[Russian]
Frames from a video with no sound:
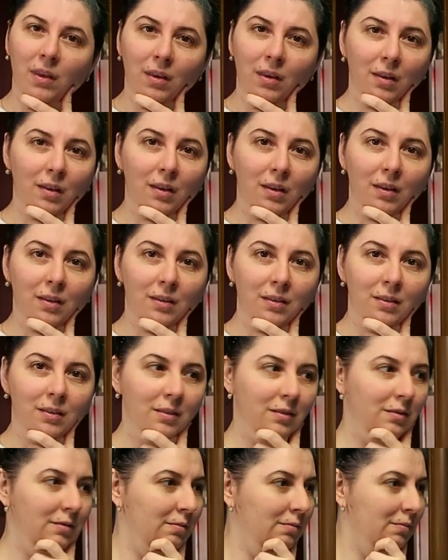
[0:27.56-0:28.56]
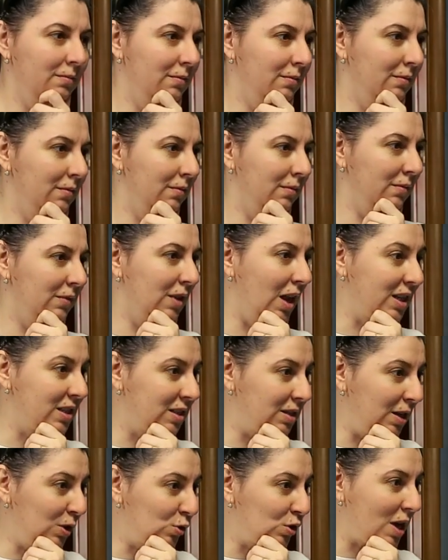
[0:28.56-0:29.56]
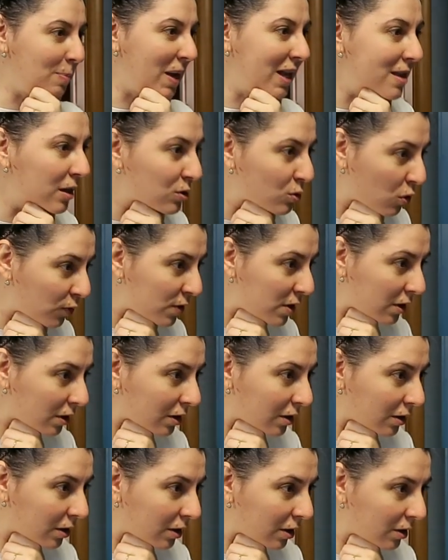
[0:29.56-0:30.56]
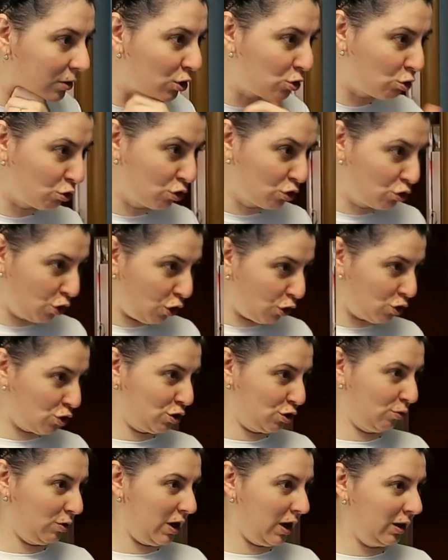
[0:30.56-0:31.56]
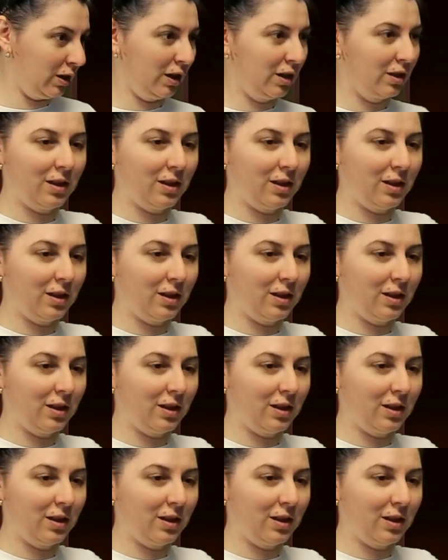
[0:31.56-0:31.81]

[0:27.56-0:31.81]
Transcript: А носки? Носки? У тебя опять носков нет? Ты что, жрешь, что ли, а?